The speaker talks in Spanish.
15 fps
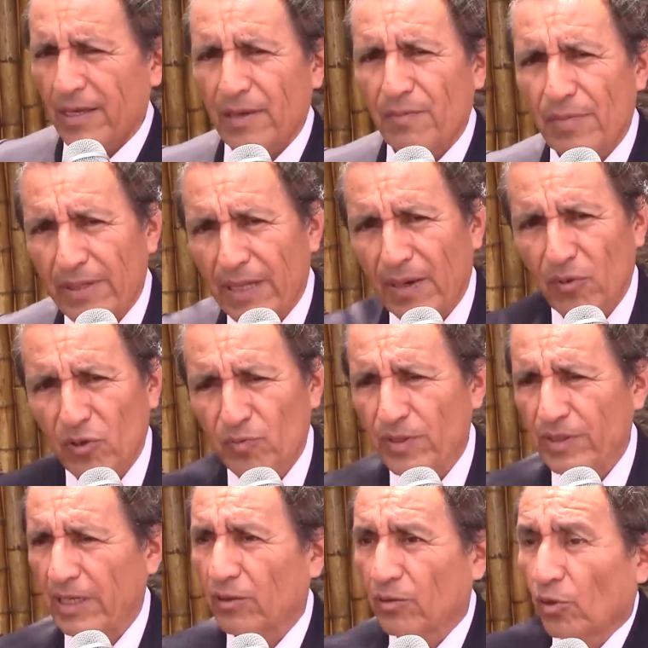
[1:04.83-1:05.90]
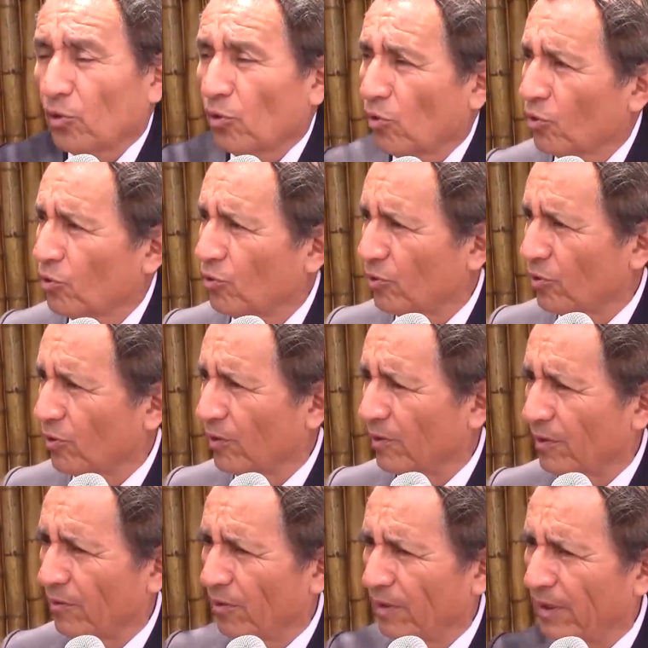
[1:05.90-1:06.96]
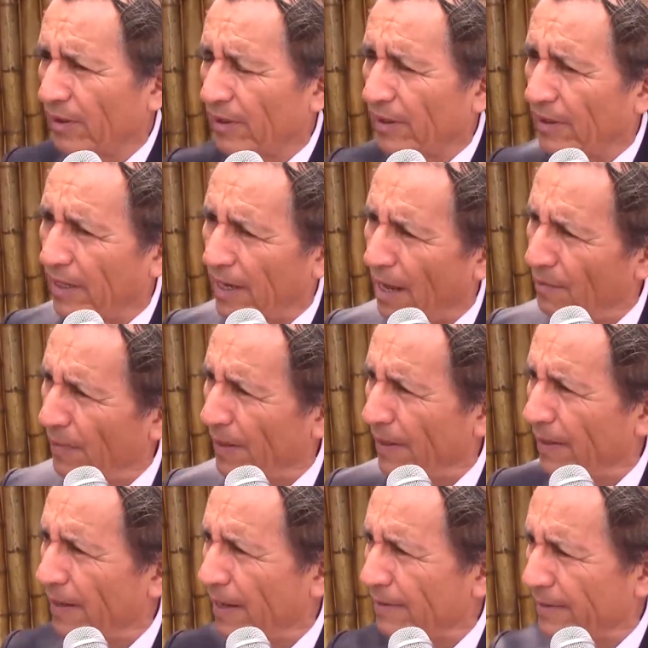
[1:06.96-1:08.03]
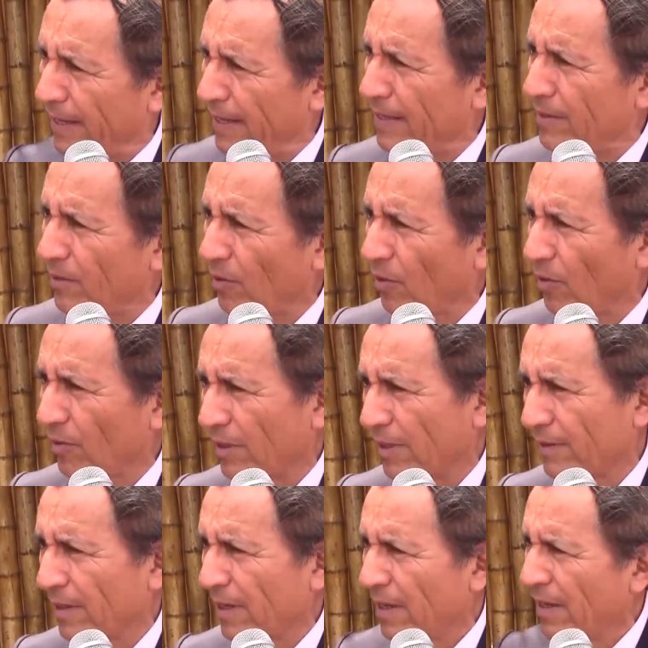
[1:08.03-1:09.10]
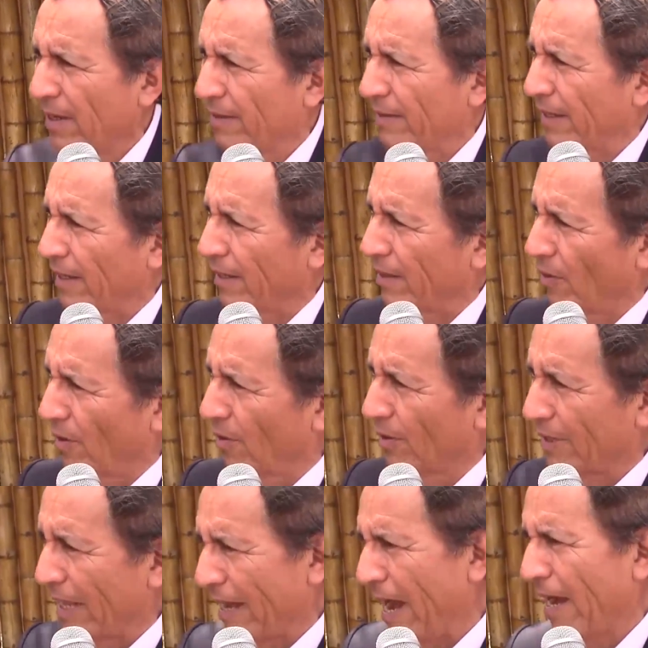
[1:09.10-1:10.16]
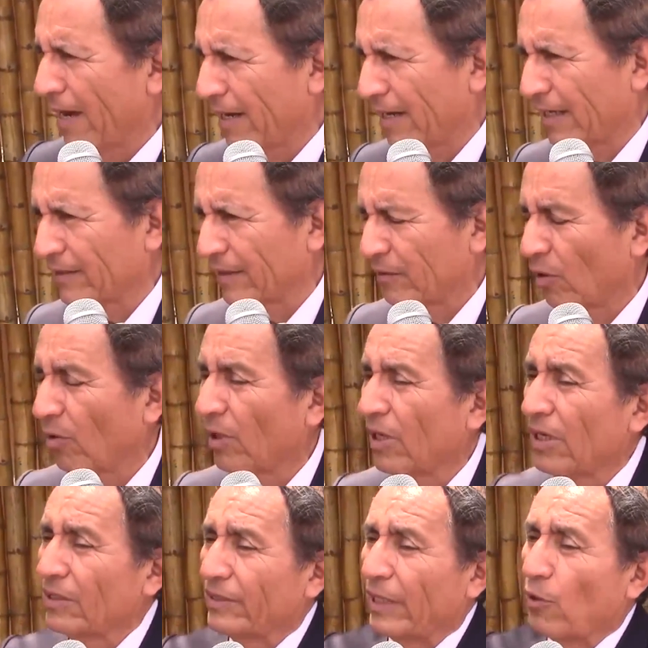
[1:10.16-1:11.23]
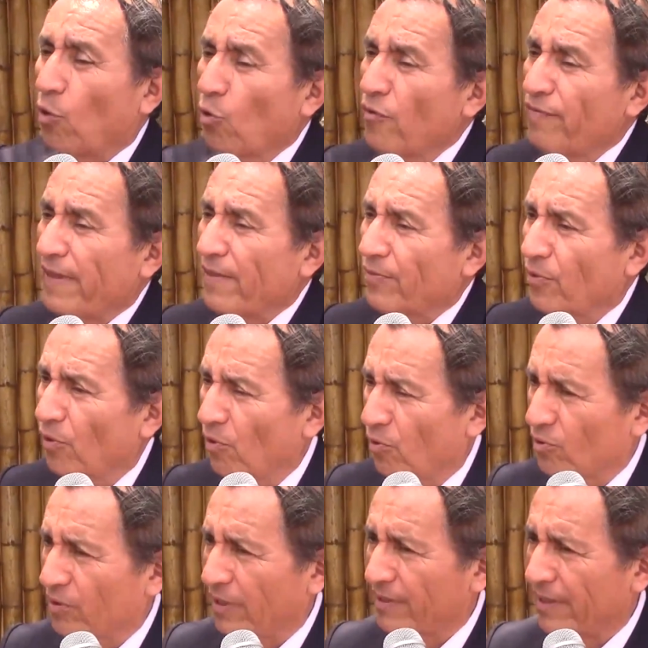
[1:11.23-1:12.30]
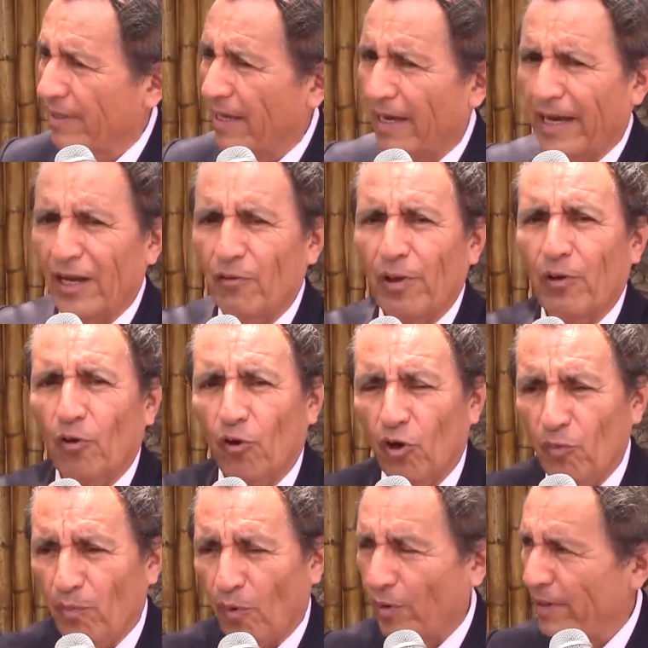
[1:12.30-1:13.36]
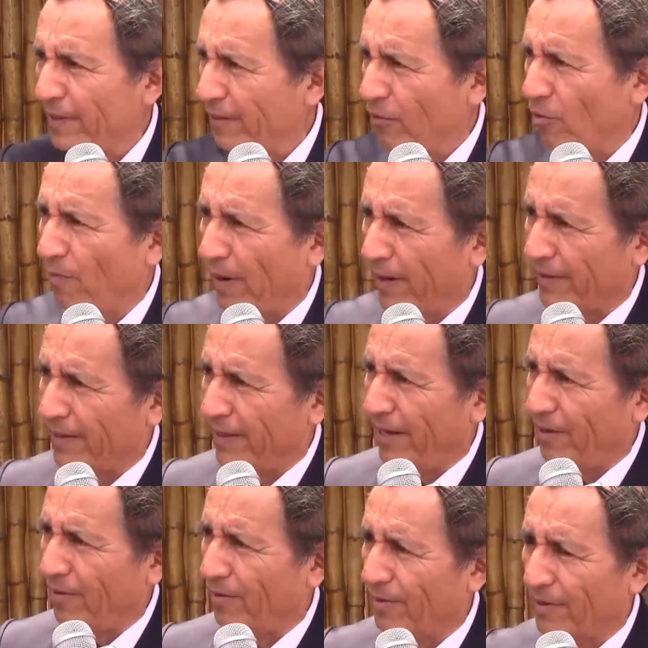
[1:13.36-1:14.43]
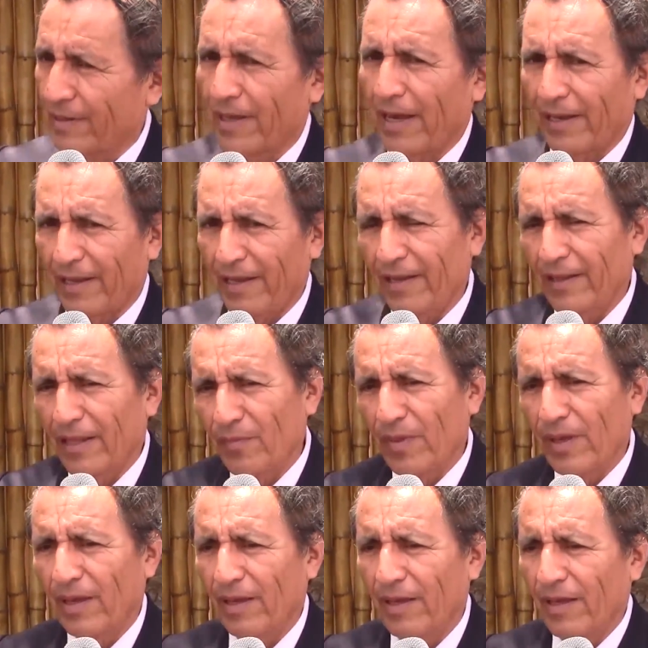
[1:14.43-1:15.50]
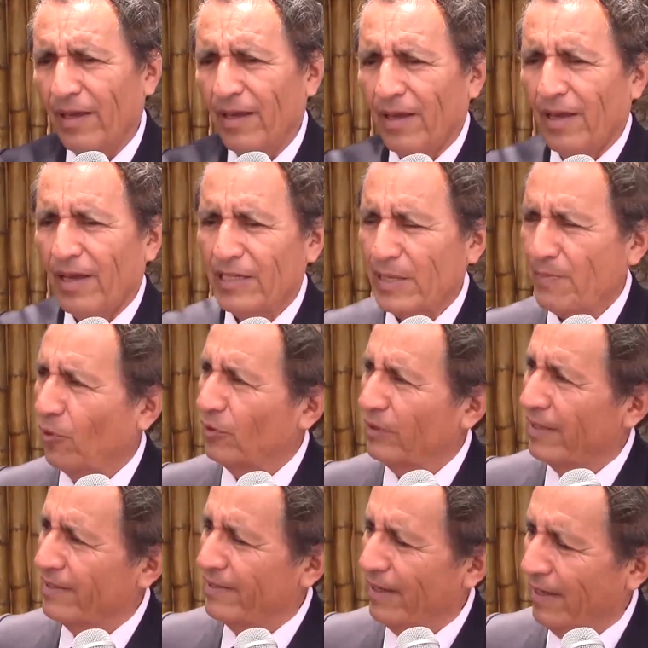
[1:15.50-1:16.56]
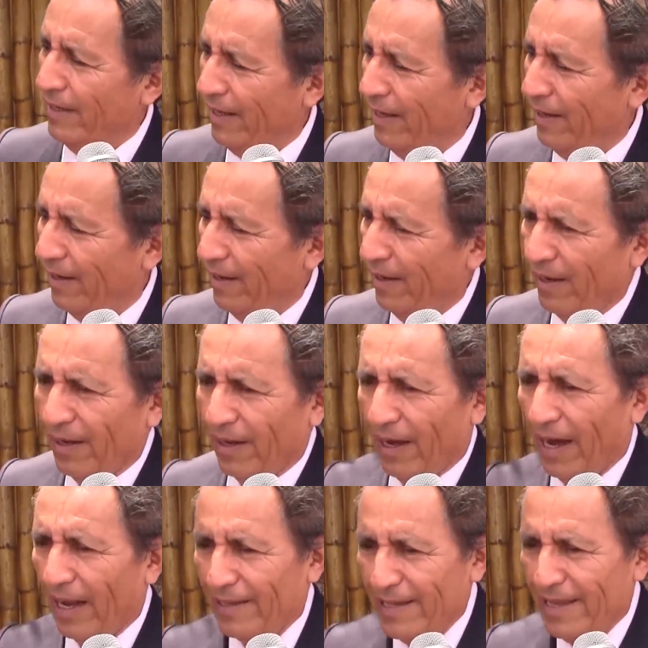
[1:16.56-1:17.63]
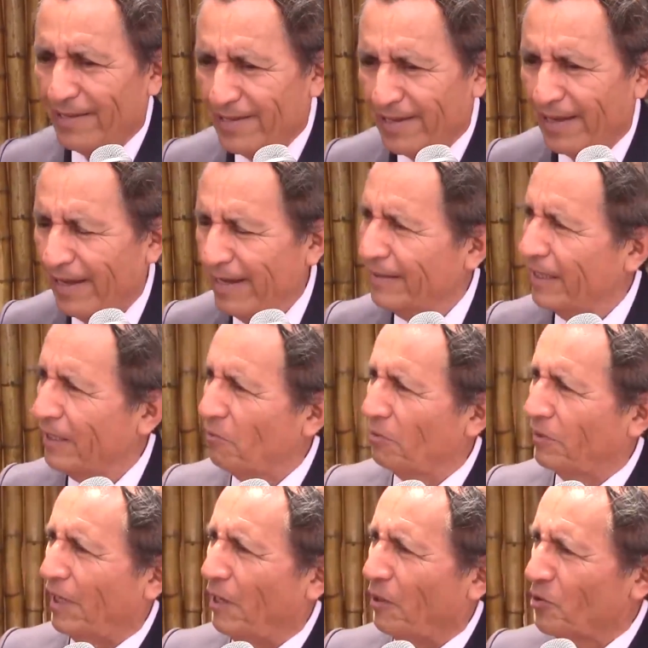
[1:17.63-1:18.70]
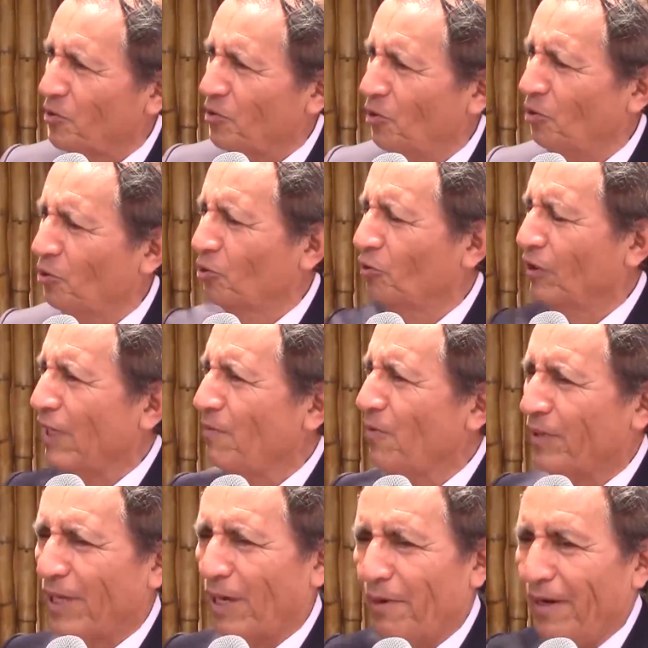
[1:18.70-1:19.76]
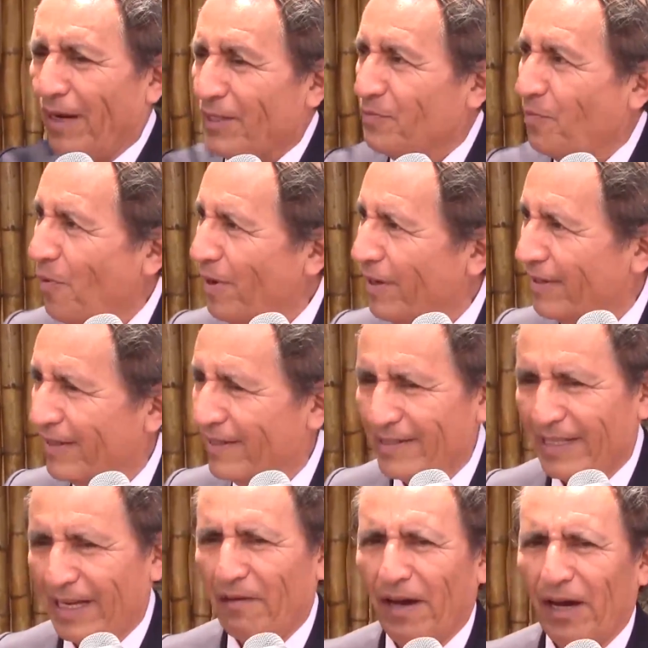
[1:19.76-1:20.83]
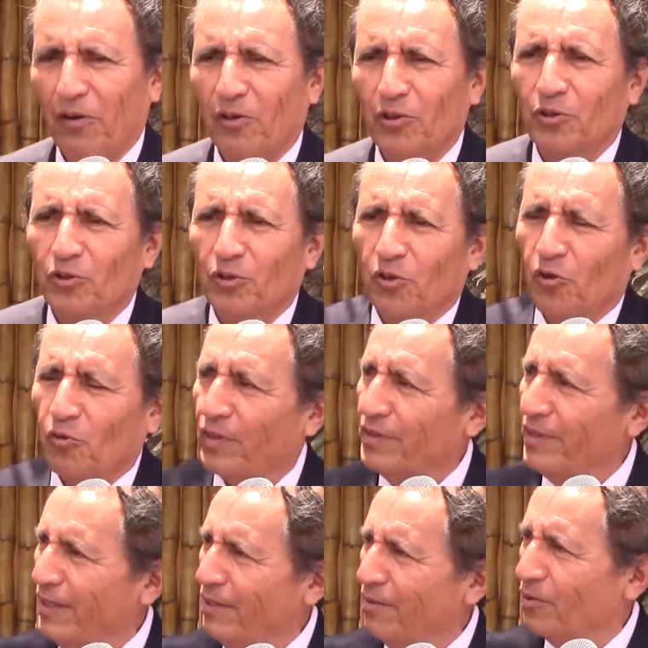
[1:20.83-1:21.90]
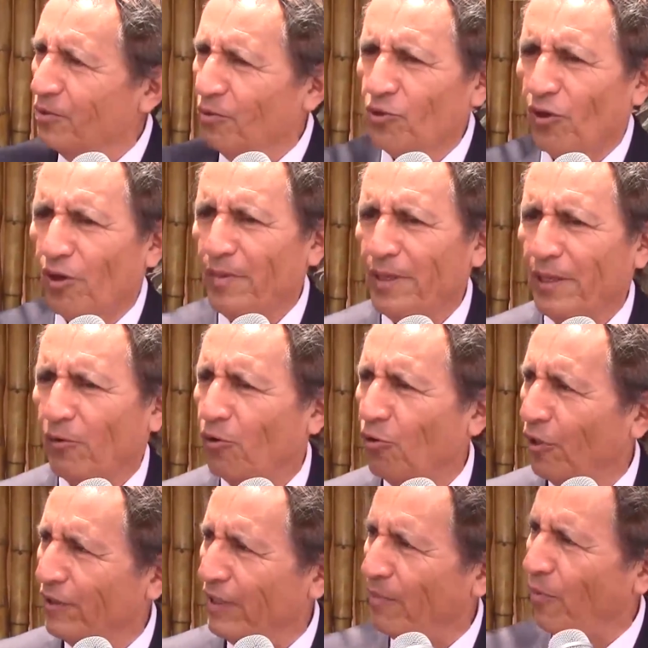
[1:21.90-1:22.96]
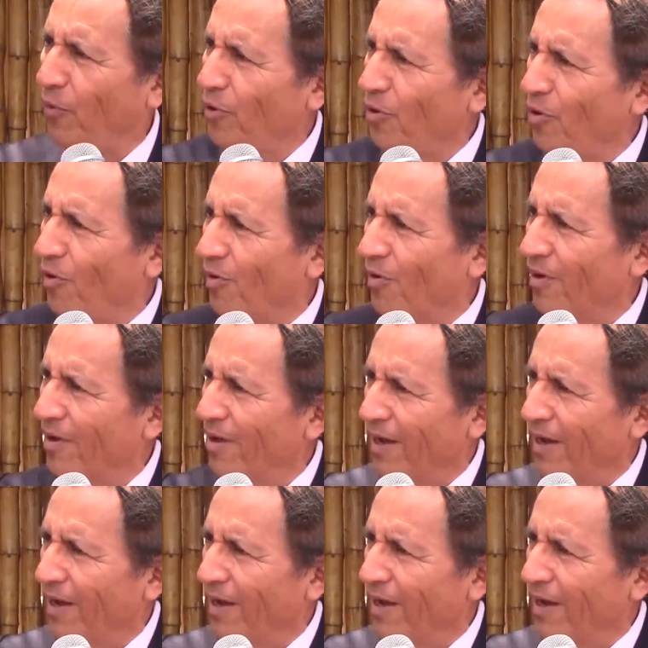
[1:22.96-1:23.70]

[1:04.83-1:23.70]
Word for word: Invitamos pues a todos los, eh, ¿no? del AMPE del, centro, del, del ¿no? de ANCAS, de todo, se junten todos, así que acá no hay color político partidario. Desde aquí también es importante decirle al día siguiente de nuestra elección nosotros tenemos que abrir las puertas y trabajar con todos los vecinos, no solamente con lo que te apoyó.